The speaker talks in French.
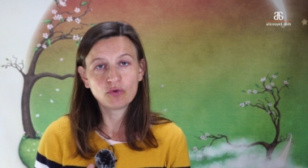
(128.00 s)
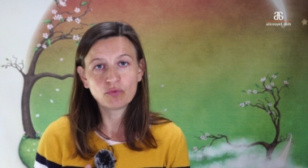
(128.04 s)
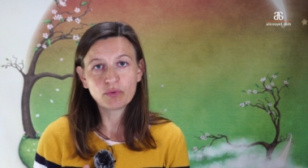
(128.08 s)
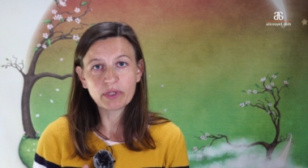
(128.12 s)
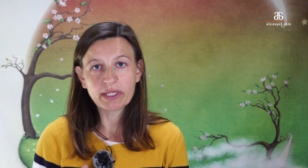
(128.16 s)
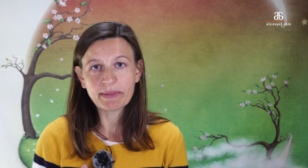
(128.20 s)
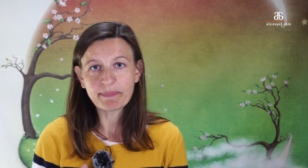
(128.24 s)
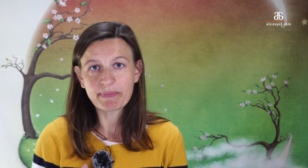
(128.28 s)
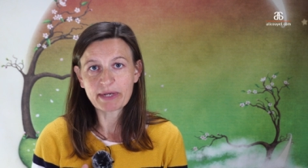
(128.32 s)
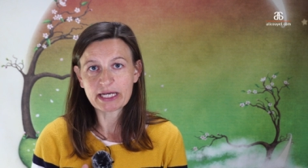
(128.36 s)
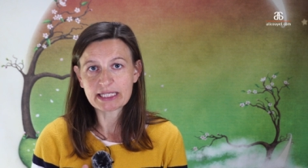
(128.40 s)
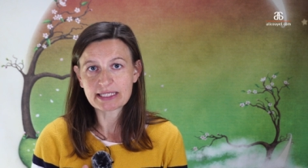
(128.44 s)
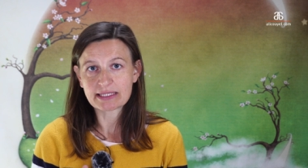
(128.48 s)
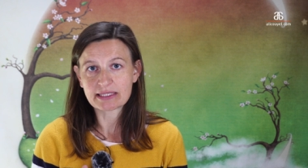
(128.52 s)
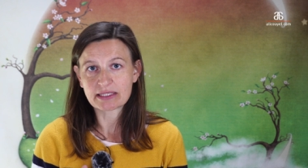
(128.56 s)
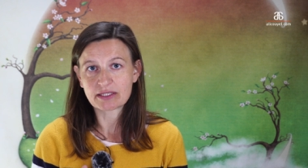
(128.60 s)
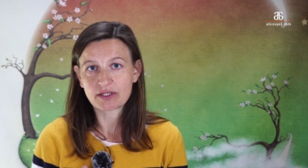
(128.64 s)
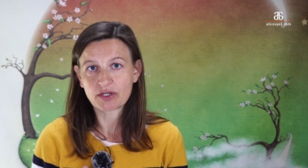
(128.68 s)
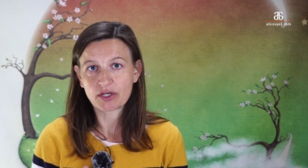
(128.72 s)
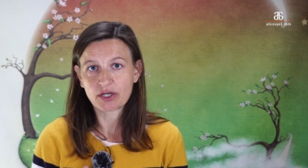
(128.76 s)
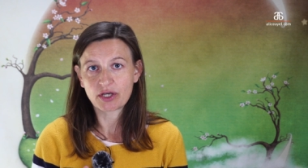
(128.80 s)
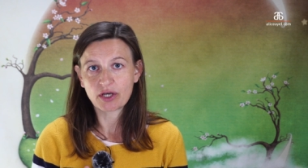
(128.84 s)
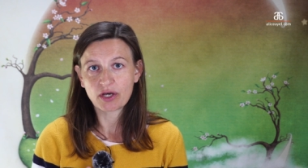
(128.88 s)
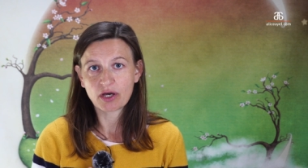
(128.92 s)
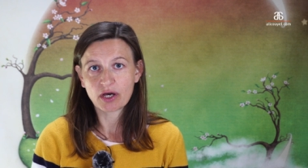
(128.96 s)
Louis
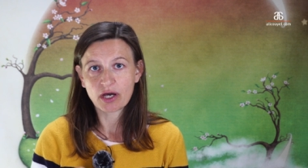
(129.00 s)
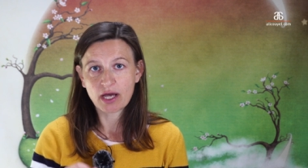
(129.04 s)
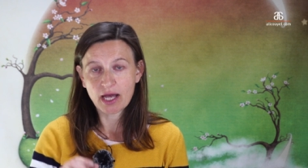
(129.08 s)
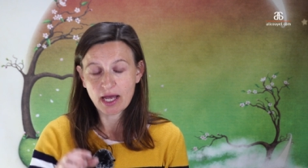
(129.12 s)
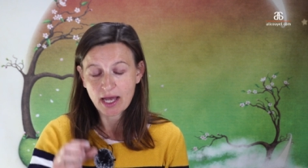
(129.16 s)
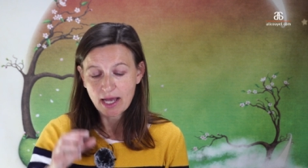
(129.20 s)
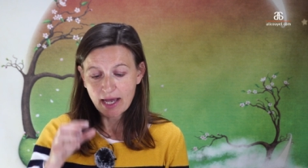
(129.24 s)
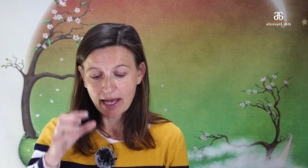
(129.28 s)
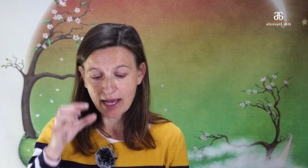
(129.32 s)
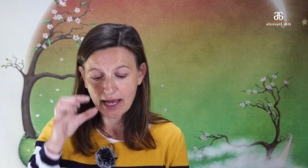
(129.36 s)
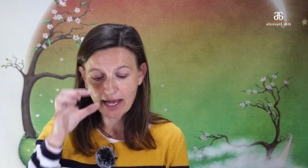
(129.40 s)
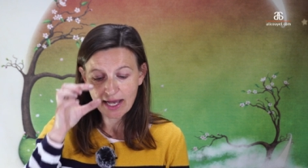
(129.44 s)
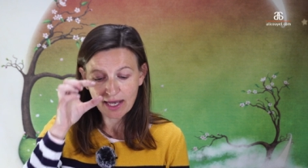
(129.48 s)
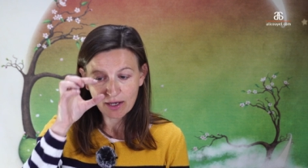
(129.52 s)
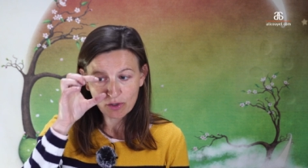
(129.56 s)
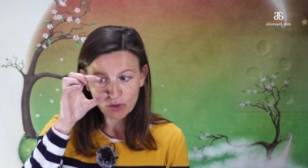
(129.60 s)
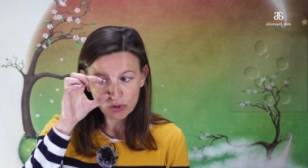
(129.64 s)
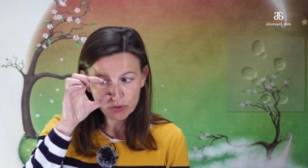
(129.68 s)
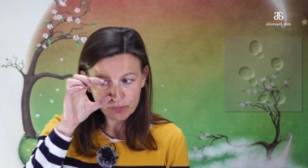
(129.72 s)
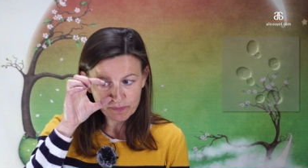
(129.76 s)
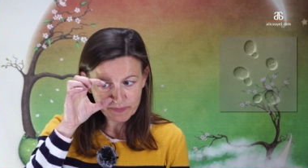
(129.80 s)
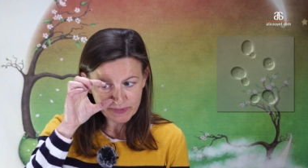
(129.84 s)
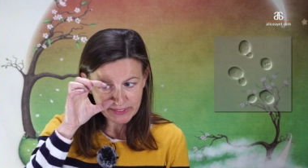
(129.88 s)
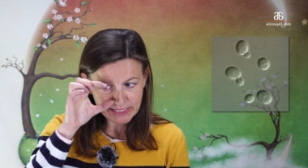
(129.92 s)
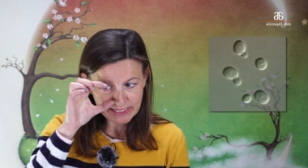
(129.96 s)
Pasteur a
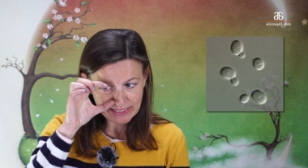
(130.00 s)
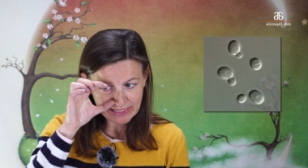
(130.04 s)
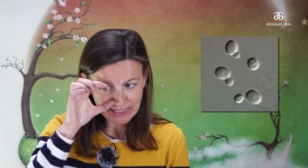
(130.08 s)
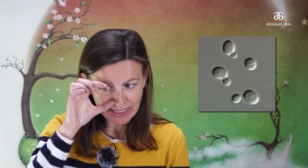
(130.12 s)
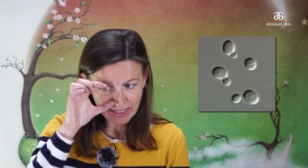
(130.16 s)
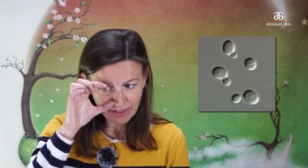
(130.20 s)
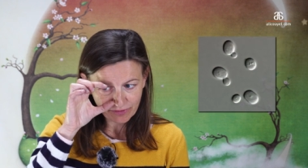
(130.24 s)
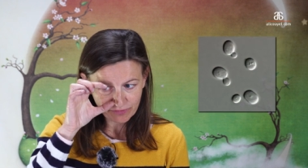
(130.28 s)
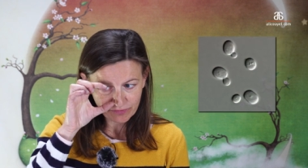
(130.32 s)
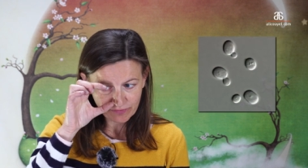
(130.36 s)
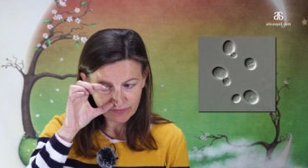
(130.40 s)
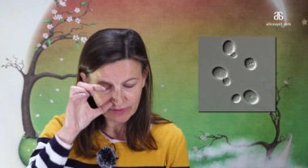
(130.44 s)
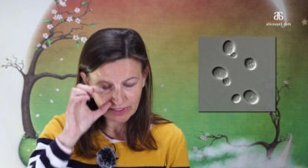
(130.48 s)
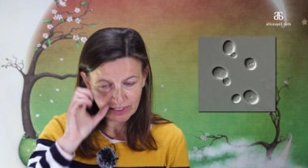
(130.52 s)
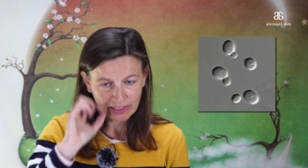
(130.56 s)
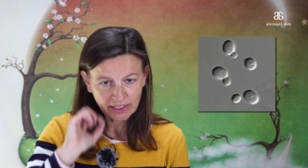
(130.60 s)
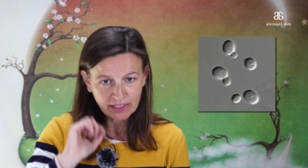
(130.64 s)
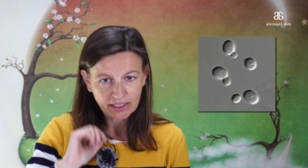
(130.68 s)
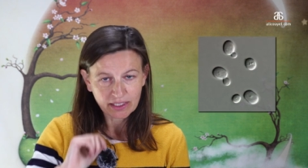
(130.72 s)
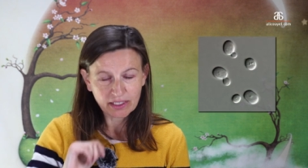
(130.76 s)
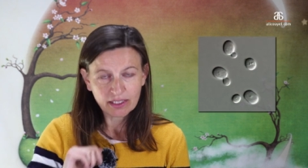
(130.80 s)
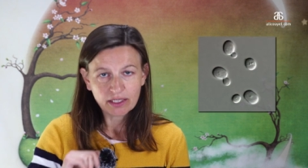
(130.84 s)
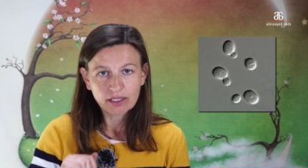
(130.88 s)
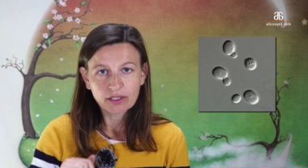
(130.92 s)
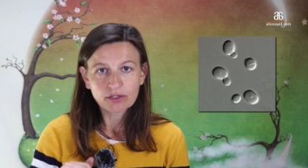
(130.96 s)
observé
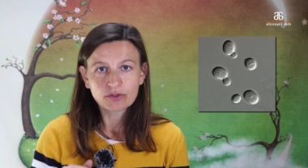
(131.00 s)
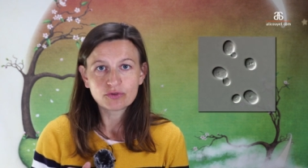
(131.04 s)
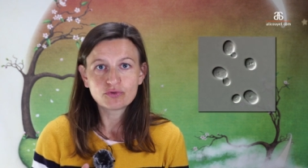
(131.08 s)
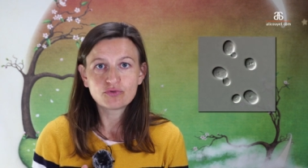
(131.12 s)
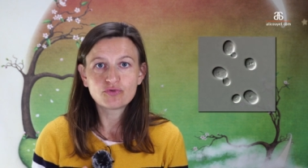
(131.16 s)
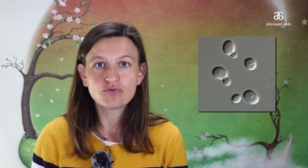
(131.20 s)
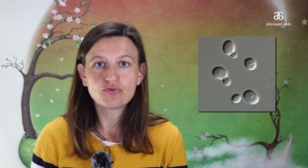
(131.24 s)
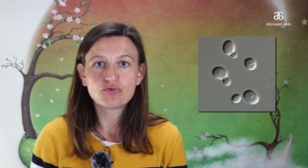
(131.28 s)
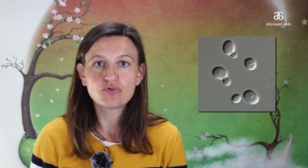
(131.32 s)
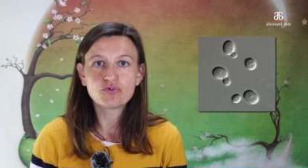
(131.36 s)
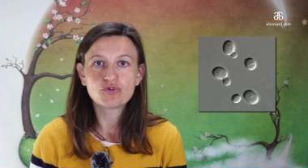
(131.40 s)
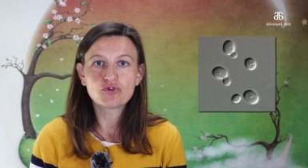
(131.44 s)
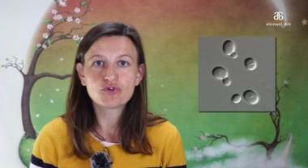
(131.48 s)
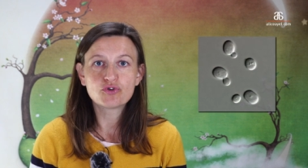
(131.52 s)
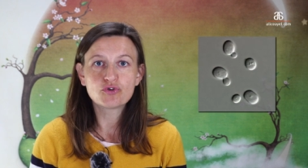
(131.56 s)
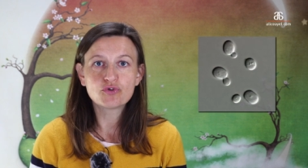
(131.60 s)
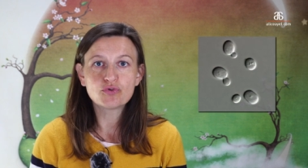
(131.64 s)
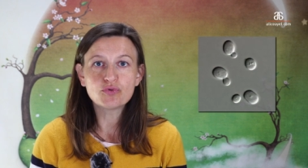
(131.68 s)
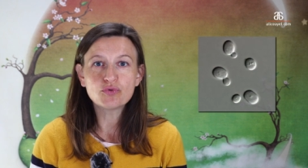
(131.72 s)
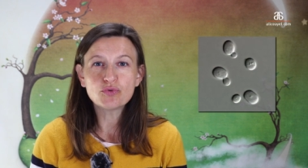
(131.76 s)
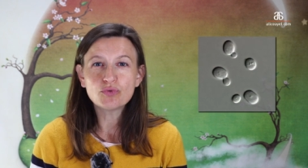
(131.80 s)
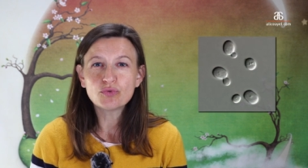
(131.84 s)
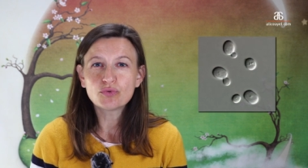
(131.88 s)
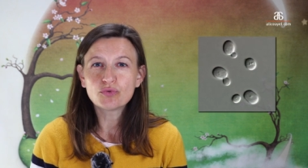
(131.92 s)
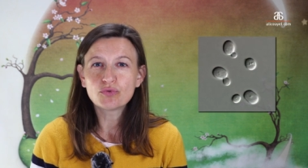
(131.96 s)
du
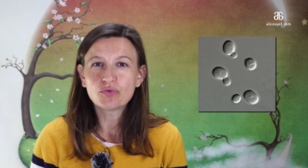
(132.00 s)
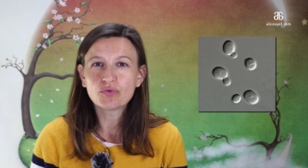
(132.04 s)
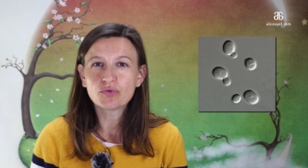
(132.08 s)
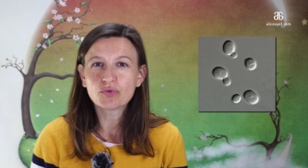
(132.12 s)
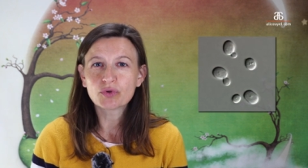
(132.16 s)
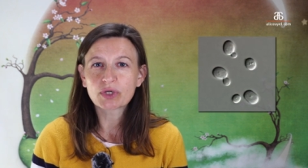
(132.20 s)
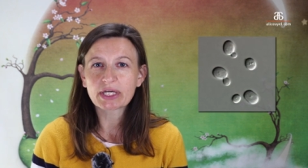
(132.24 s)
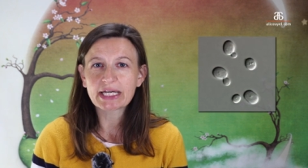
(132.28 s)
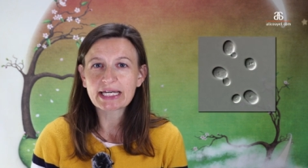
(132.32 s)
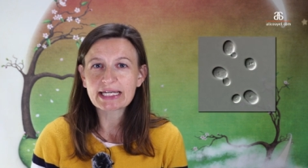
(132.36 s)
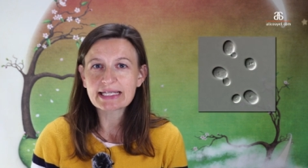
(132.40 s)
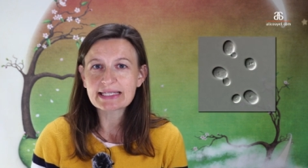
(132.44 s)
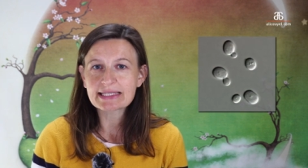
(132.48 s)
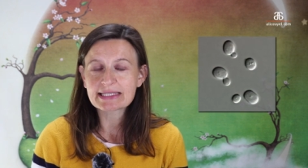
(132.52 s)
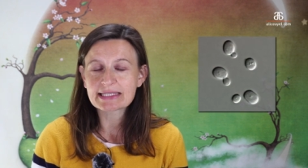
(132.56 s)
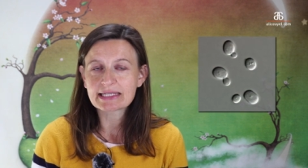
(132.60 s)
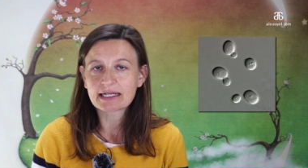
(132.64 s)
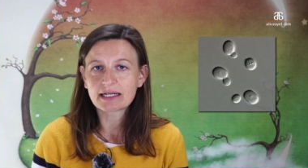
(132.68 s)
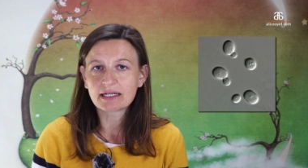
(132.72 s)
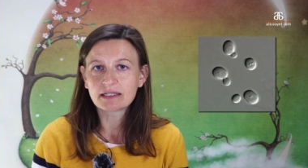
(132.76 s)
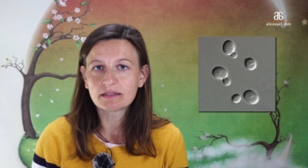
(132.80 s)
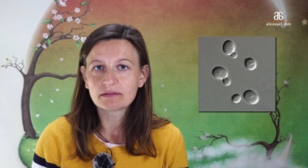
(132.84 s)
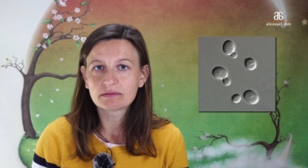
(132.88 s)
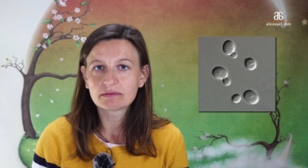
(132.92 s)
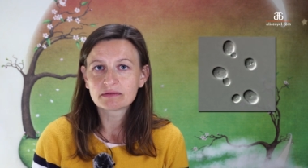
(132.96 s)
jus de
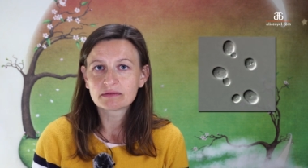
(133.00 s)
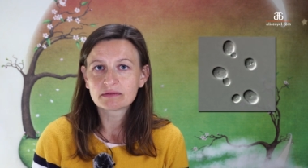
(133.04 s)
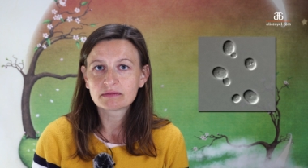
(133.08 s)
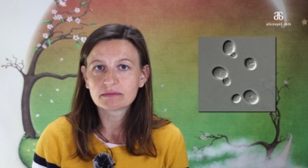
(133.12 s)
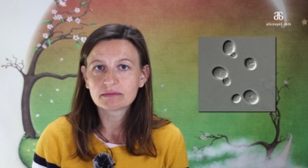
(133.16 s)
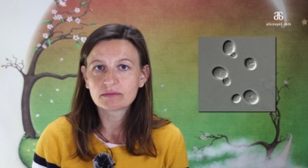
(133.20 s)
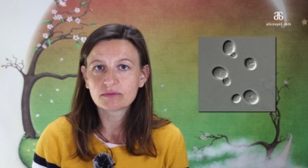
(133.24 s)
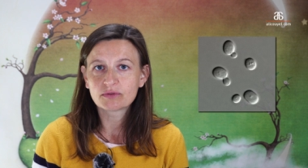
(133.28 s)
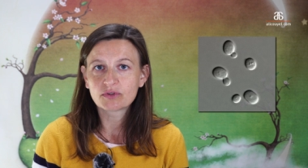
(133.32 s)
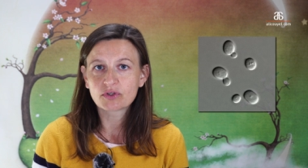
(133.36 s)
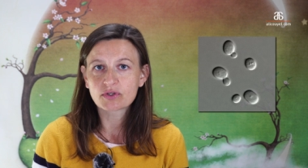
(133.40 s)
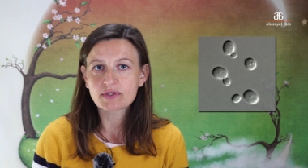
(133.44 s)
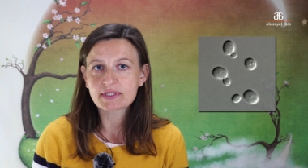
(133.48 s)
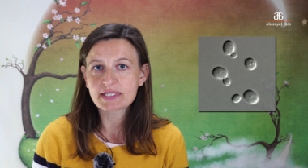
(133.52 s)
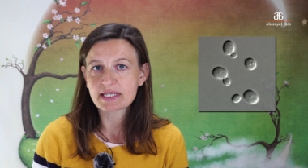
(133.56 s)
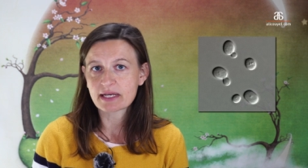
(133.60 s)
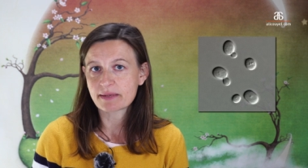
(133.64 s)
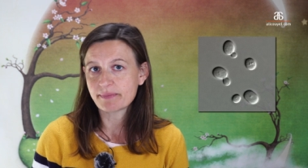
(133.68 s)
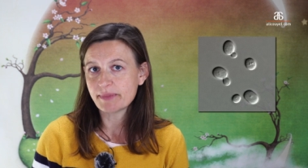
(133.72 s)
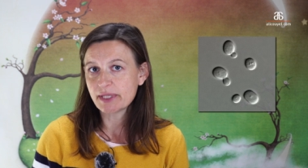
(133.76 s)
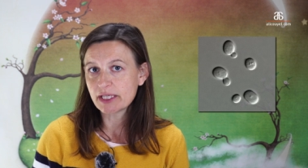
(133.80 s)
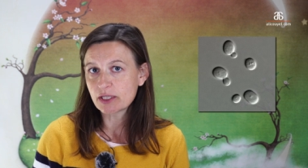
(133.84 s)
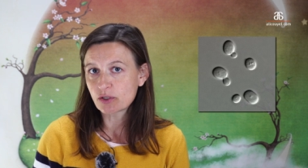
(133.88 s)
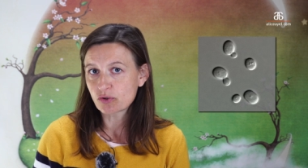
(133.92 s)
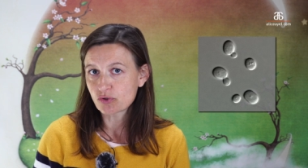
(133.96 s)
raisin dans un
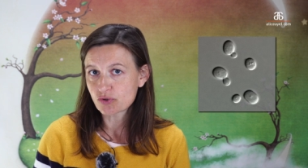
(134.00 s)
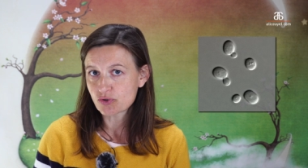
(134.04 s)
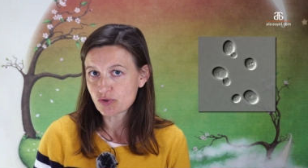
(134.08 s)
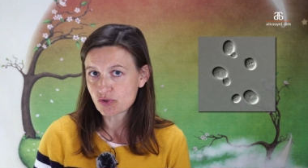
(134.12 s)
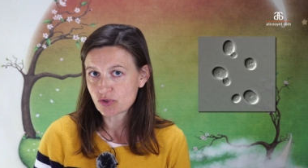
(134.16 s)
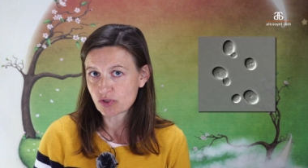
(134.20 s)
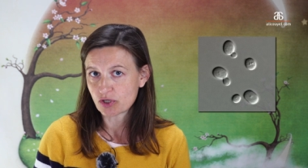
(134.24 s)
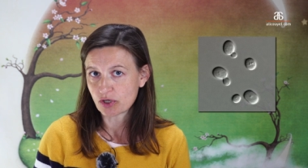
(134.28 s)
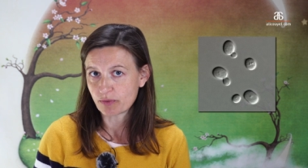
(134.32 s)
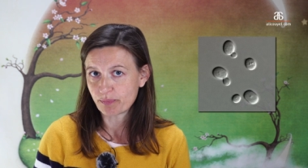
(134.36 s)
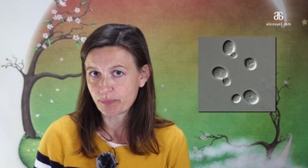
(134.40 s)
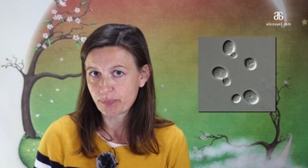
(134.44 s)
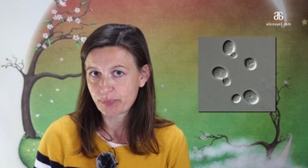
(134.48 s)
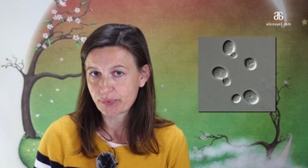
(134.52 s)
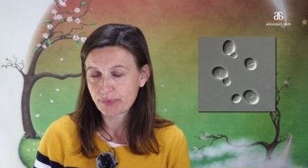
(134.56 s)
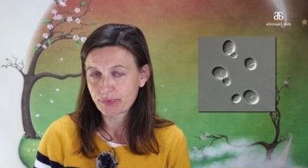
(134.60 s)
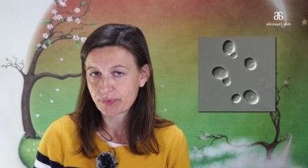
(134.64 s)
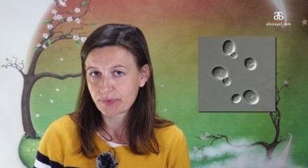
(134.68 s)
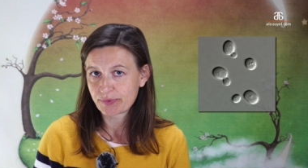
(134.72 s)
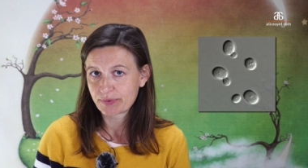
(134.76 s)
microscope.